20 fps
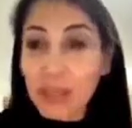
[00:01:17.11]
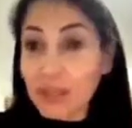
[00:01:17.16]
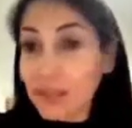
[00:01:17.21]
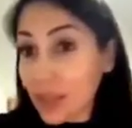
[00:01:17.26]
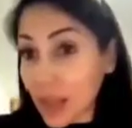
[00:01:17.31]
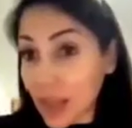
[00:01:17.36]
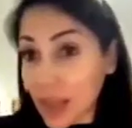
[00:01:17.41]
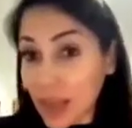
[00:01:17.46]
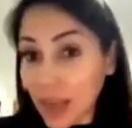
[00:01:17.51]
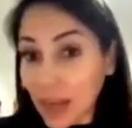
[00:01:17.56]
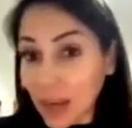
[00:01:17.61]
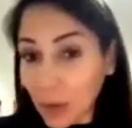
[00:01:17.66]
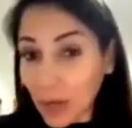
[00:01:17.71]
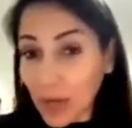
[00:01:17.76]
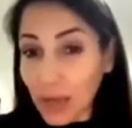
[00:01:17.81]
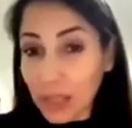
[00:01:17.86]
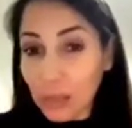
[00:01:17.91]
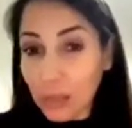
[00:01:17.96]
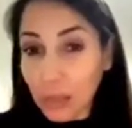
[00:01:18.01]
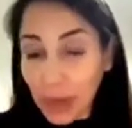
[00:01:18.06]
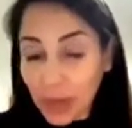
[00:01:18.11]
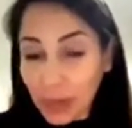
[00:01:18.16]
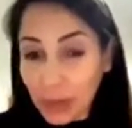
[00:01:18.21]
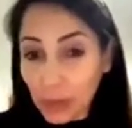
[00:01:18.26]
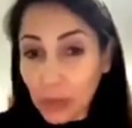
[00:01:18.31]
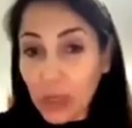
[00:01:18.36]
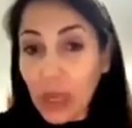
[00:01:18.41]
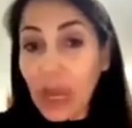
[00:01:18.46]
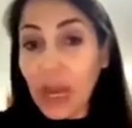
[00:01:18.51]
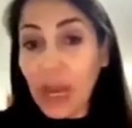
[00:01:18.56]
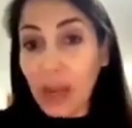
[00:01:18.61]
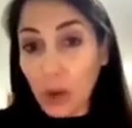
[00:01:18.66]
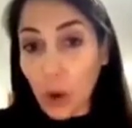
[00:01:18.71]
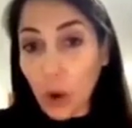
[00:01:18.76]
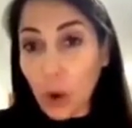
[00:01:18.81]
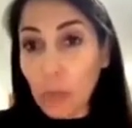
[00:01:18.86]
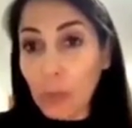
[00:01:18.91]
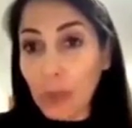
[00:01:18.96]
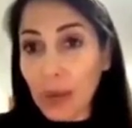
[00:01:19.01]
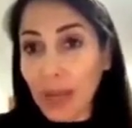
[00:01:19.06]
se dedicaron al reparto, a la
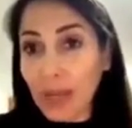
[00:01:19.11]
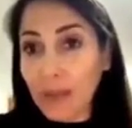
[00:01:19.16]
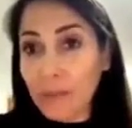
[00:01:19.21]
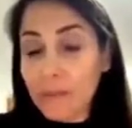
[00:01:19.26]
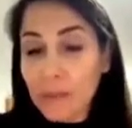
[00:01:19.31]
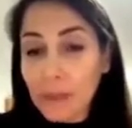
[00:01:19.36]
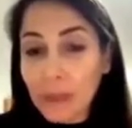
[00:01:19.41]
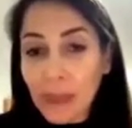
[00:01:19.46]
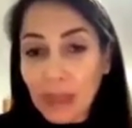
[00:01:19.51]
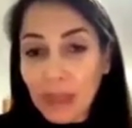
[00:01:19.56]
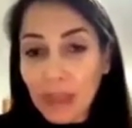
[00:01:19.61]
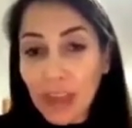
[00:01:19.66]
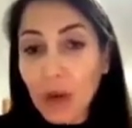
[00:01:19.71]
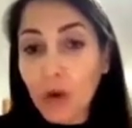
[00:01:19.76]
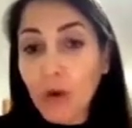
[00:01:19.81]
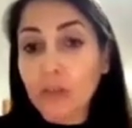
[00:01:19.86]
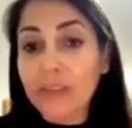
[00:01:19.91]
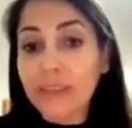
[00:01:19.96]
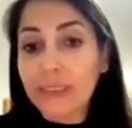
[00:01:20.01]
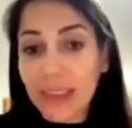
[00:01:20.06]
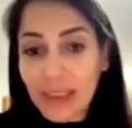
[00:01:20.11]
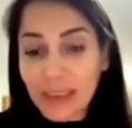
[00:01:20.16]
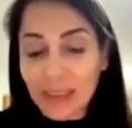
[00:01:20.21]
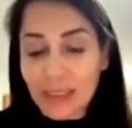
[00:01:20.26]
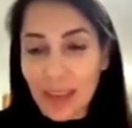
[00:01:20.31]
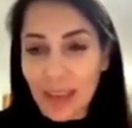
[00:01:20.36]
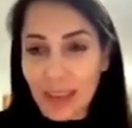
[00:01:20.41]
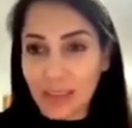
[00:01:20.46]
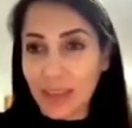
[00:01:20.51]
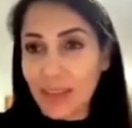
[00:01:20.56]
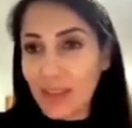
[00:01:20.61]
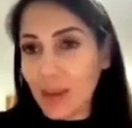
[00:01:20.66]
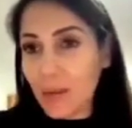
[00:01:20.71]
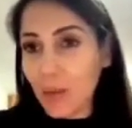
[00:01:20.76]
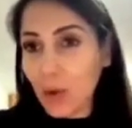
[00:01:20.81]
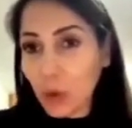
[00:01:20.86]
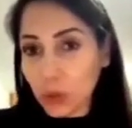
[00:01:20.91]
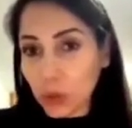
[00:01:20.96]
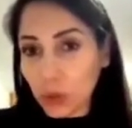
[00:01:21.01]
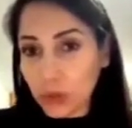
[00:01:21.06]
compra de conciencias y de
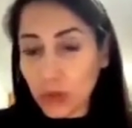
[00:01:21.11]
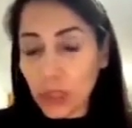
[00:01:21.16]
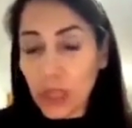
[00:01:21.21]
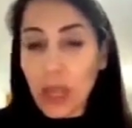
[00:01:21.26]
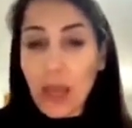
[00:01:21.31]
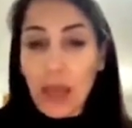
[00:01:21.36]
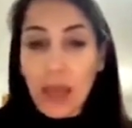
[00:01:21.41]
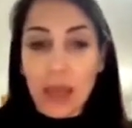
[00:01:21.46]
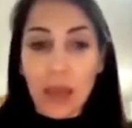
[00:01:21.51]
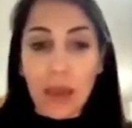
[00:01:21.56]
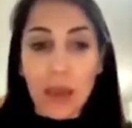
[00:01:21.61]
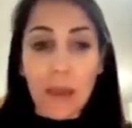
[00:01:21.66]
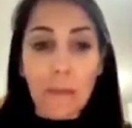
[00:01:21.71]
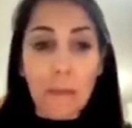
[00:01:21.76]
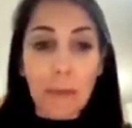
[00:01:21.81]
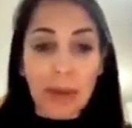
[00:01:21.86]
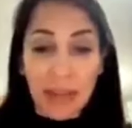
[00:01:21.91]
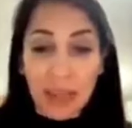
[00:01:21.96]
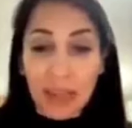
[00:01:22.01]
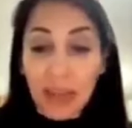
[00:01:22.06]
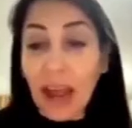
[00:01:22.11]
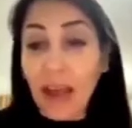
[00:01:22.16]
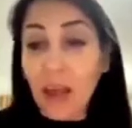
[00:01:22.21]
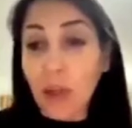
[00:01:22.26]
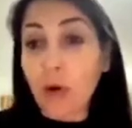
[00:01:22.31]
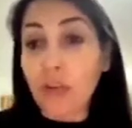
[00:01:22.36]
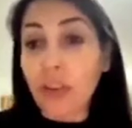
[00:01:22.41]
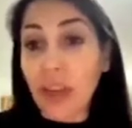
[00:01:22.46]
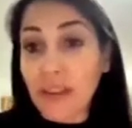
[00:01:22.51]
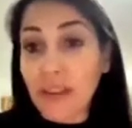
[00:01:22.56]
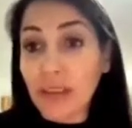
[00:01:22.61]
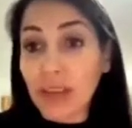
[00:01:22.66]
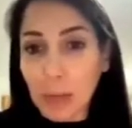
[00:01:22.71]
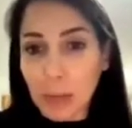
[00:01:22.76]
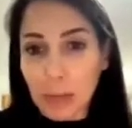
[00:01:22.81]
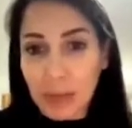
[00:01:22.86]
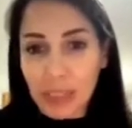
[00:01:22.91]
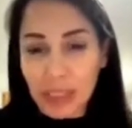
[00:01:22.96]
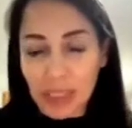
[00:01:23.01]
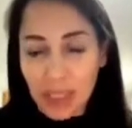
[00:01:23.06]
votos eh, manejado desde
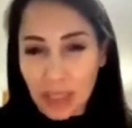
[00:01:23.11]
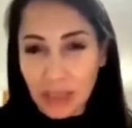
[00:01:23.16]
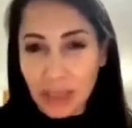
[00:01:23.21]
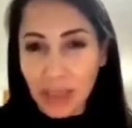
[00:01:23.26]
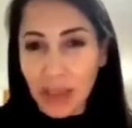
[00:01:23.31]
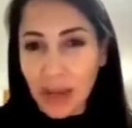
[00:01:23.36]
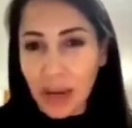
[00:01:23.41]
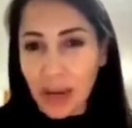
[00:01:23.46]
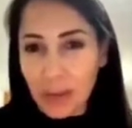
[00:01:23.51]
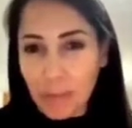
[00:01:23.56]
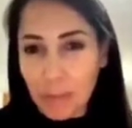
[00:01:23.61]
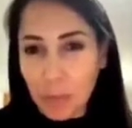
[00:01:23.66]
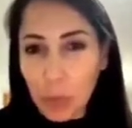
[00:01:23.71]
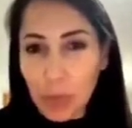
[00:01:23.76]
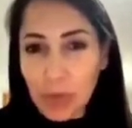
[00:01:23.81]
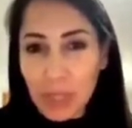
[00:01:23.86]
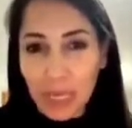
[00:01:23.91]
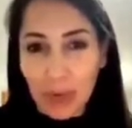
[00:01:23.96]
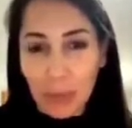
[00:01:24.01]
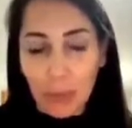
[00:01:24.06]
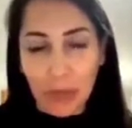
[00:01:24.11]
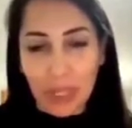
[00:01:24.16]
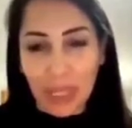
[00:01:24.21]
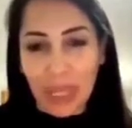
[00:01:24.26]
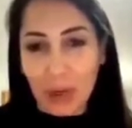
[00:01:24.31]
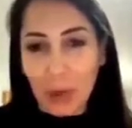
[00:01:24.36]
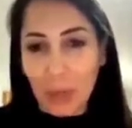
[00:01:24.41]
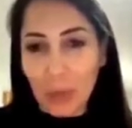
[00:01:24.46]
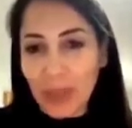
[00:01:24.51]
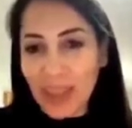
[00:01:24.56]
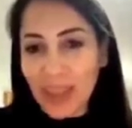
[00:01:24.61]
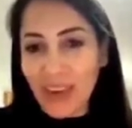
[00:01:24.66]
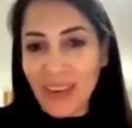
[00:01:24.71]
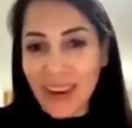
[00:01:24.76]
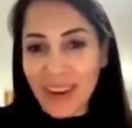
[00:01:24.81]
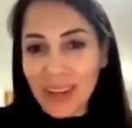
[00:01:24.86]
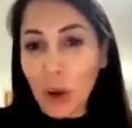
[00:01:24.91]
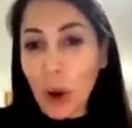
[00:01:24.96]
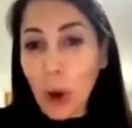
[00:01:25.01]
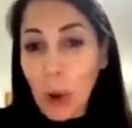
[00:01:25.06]
la presidencia de la República, porque no puede
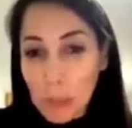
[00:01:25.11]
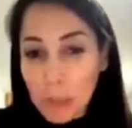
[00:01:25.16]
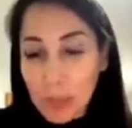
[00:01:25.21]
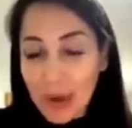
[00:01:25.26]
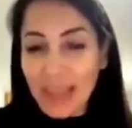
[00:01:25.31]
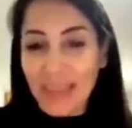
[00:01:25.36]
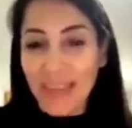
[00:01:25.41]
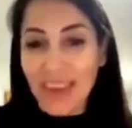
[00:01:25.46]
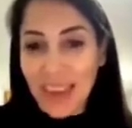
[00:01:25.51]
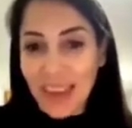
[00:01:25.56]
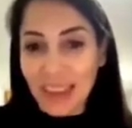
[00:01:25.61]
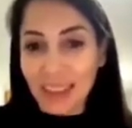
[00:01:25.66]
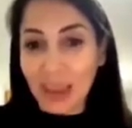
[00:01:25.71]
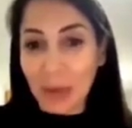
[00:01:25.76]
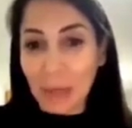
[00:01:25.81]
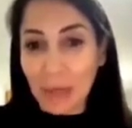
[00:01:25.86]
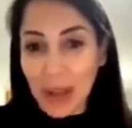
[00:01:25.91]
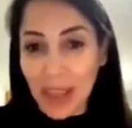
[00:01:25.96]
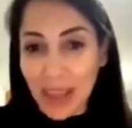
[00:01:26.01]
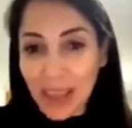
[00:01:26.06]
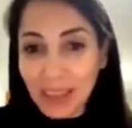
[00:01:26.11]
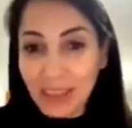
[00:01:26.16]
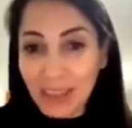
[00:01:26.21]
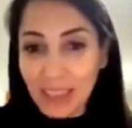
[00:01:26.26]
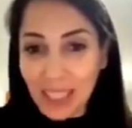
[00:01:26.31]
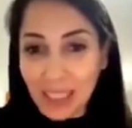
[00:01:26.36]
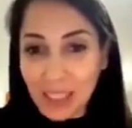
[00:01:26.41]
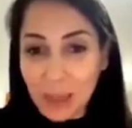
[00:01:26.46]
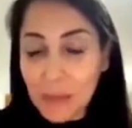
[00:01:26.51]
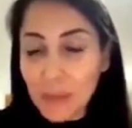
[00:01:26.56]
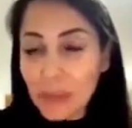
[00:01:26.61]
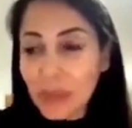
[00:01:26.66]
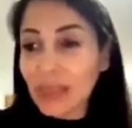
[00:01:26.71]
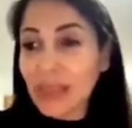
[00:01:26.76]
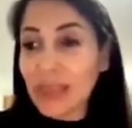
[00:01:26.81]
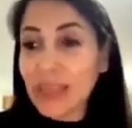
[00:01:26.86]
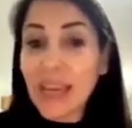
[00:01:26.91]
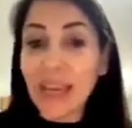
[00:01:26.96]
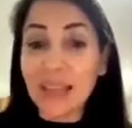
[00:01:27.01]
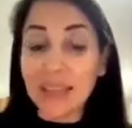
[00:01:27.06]
haber compra de asambleístas
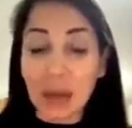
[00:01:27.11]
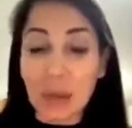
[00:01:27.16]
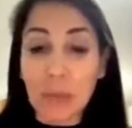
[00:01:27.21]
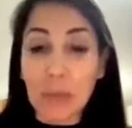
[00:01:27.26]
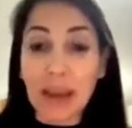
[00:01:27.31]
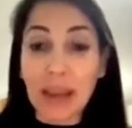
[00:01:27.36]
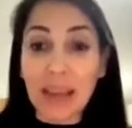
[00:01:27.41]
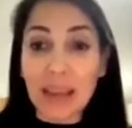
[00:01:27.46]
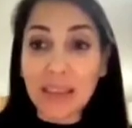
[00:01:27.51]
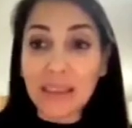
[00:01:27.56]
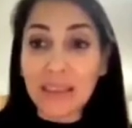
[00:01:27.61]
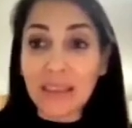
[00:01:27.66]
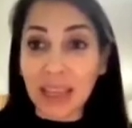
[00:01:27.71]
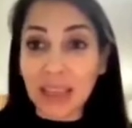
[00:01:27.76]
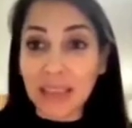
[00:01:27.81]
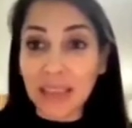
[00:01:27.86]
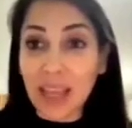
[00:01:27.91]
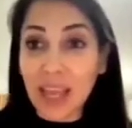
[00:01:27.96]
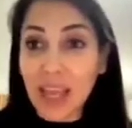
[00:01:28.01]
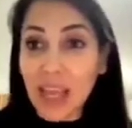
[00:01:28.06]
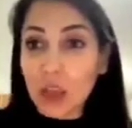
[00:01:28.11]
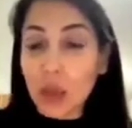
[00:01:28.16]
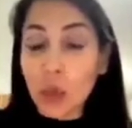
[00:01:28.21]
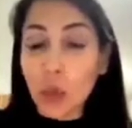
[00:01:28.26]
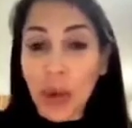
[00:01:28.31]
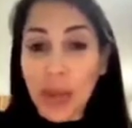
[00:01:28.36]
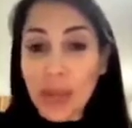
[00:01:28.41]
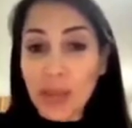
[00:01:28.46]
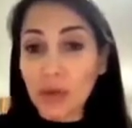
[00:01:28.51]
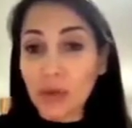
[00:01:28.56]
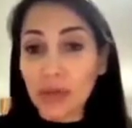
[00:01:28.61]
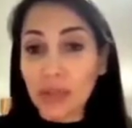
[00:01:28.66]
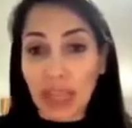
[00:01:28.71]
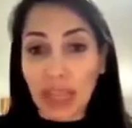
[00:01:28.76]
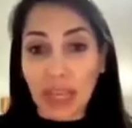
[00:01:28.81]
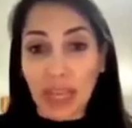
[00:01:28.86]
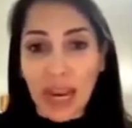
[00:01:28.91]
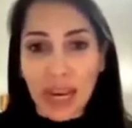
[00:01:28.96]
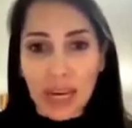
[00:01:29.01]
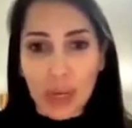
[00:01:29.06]
ni asambleístas dueños
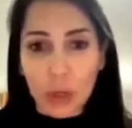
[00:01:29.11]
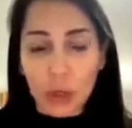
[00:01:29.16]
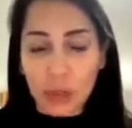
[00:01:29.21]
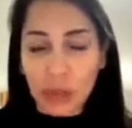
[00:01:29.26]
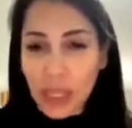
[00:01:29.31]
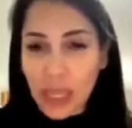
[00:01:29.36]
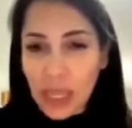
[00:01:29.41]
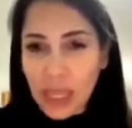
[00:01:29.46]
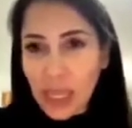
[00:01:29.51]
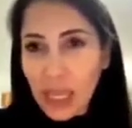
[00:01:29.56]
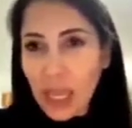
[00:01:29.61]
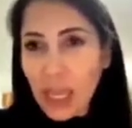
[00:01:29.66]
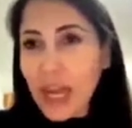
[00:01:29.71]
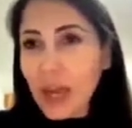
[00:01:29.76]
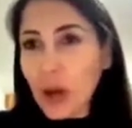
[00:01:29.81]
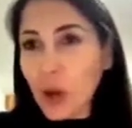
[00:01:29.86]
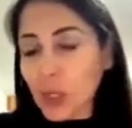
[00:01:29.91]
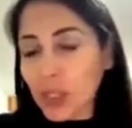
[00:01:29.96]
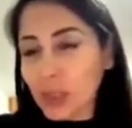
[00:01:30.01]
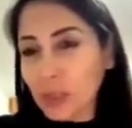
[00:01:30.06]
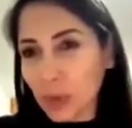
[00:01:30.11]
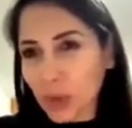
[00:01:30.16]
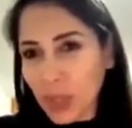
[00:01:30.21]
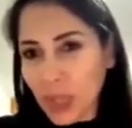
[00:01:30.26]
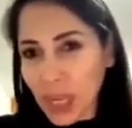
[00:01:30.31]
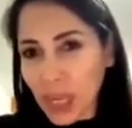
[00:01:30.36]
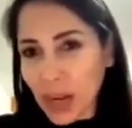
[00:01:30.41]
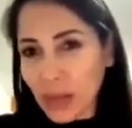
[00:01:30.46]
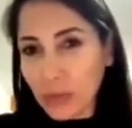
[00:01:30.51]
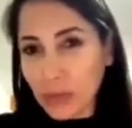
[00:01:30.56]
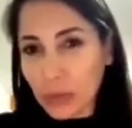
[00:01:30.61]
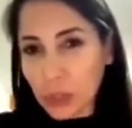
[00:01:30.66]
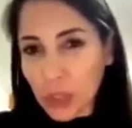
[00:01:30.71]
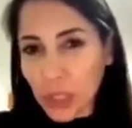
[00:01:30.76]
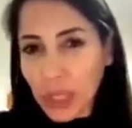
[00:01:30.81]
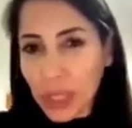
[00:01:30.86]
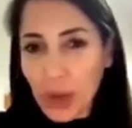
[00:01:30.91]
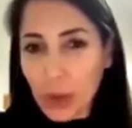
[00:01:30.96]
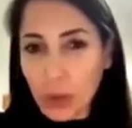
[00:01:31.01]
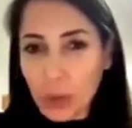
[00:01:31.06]
de cargos que le corresponden a la función
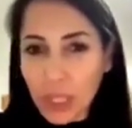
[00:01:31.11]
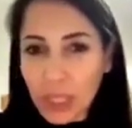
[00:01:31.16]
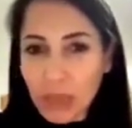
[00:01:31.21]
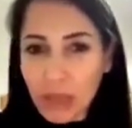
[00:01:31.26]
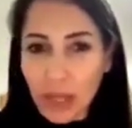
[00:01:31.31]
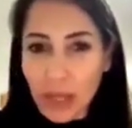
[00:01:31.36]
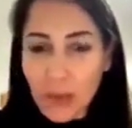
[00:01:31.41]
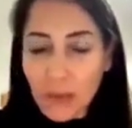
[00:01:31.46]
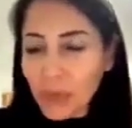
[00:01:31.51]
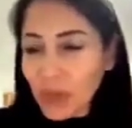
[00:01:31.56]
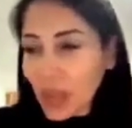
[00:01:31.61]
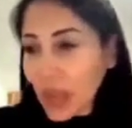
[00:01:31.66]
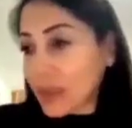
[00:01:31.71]
ejecutiva,